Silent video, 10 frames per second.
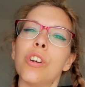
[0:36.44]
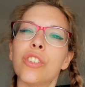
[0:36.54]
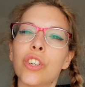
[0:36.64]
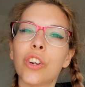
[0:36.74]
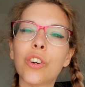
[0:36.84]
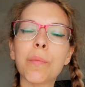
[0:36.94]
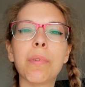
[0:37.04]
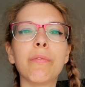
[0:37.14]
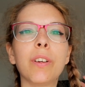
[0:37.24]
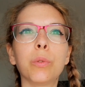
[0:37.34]
Buongiorno e
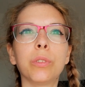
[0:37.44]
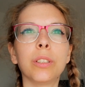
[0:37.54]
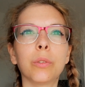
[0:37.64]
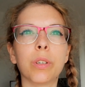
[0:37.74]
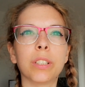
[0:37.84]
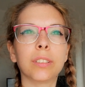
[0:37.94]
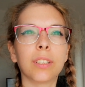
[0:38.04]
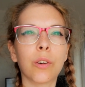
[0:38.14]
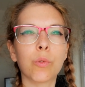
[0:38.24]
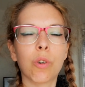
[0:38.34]
benvenuti in
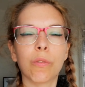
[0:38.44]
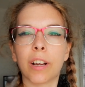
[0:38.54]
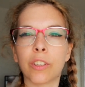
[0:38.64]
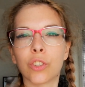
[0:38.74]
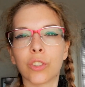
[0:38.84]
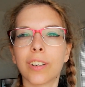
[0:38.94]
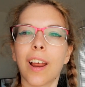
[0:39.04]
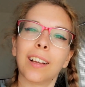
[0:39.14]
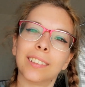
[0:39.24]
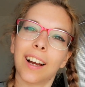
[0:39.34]
questa nuova
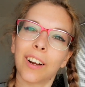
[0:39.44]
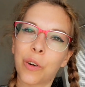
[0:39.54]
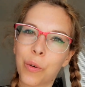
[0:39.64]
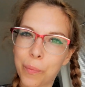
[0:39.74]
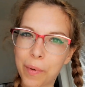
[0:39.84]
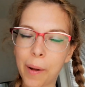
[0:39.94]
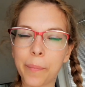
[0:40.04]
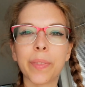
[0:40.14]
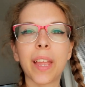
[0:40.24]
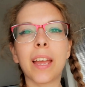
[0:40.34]
giornata con
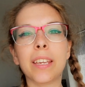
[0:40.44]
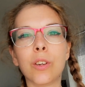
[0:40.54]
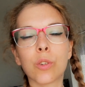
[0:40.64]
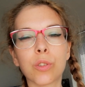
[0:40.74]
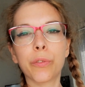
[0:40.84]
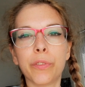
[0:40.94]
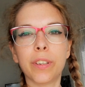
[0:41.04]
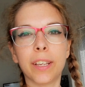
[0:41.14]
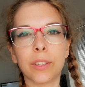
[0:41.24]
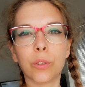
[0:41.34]
me. Io sto
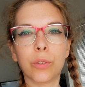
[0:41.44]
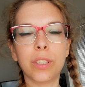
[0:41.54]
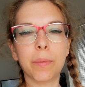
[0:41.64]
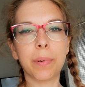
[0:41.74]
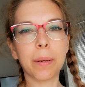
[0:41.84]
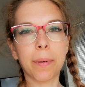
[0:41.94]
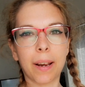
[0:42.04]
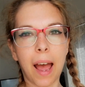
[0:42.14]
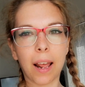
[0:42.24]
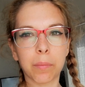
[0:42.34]
finendo di
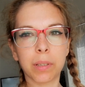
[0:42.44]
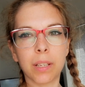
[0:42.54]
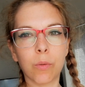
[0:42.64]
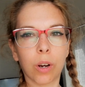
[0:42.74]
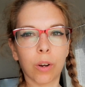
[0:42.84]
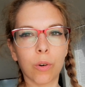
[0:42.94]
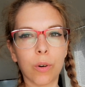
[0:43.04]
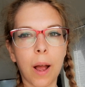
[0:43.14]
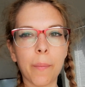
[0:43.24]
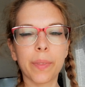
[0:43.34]
prepararmi, devo
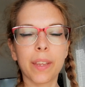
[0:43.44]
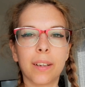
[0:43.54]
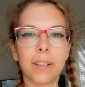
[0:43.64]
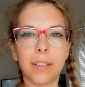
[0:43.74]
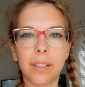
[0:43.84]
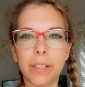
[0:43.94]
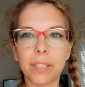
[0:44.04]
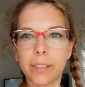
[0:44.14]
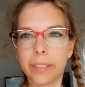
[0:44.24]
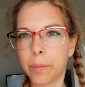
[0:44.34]
ancora eh,
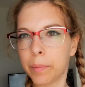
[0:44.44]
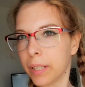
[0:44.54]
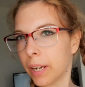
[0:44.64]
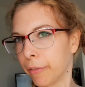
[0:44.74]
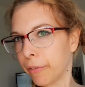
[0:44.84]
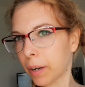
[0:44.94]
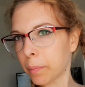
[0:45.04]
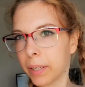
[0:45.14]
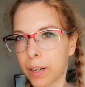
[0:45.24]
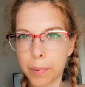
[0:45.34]
vestirmi e
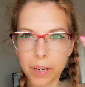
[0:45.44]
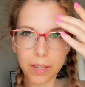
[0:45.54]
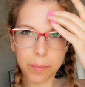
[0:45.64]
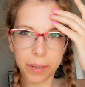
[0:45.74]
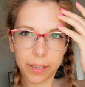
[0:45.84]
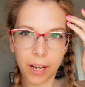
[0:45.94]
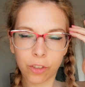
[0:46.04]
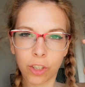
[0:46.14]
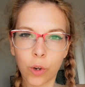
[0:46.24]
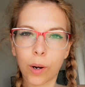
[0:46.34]
farmi i capelli perché
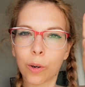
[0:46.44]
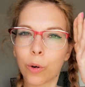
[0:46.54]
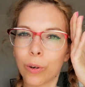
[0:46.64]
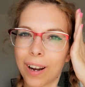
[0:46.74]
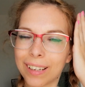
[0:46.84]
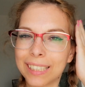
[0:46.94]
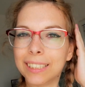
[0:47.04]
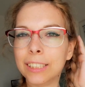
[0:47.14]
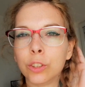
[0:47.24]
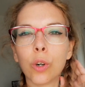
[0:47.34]
ce li ho ancora
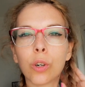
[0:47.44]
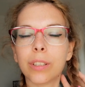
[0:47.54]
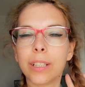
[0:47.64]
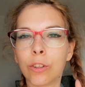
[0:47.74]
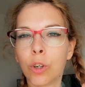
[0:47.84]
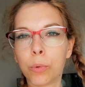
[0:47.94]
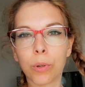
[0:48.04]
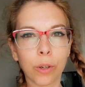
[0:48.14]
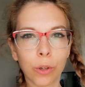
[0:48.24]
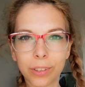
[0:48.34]
in disordine dopo
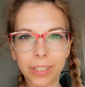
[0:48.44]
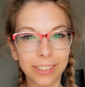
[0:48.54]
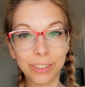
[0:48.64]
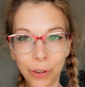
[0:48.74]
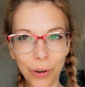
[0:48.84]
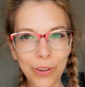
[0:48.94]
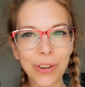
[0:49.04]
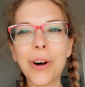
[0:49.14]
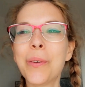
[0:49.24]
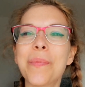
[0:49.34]
una notte di
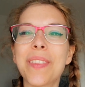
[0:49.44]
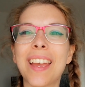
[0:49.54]
sonno.